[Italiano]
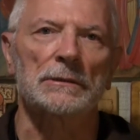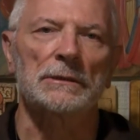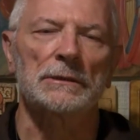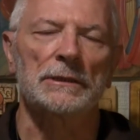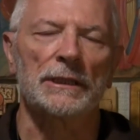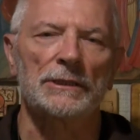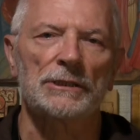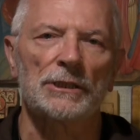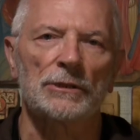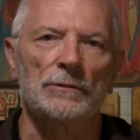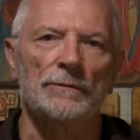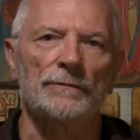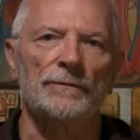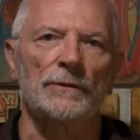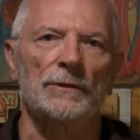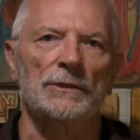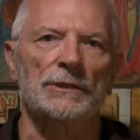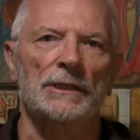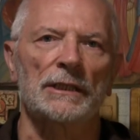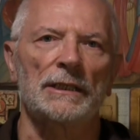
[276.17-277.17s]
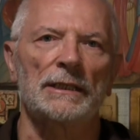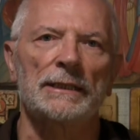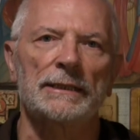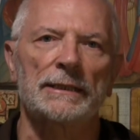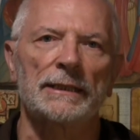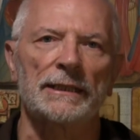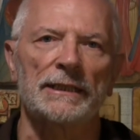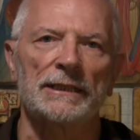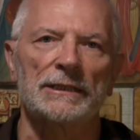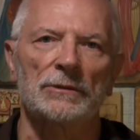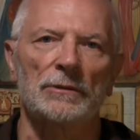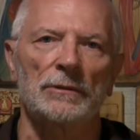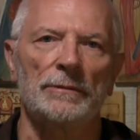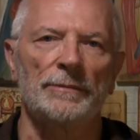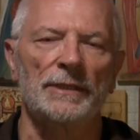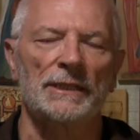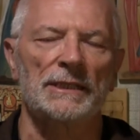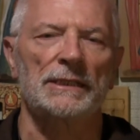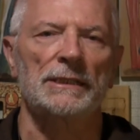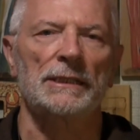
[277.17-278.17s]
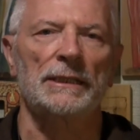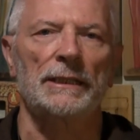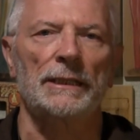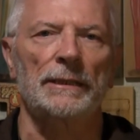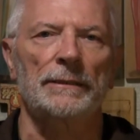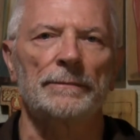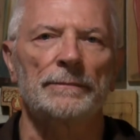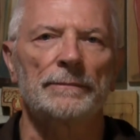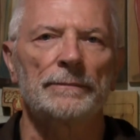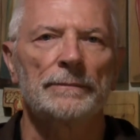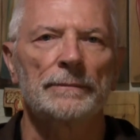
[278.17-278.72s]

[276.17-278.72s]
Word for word: che Gesù fosse il Cristo, il Messia.